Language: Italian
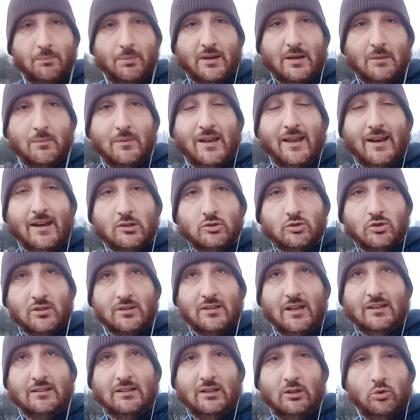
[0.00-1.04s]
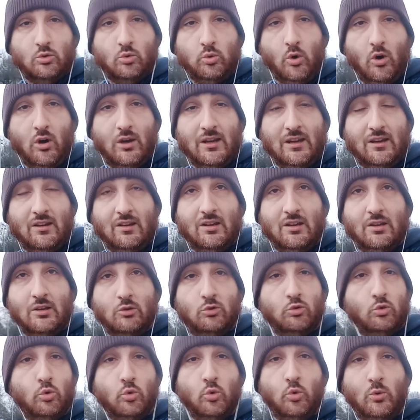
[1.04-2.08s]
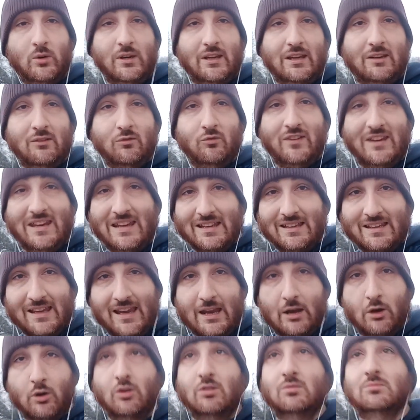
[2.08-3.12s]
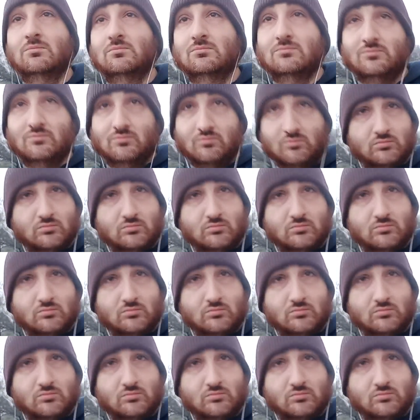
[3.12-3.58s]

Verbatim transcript: per rimanere aggiornati suoi, sui video.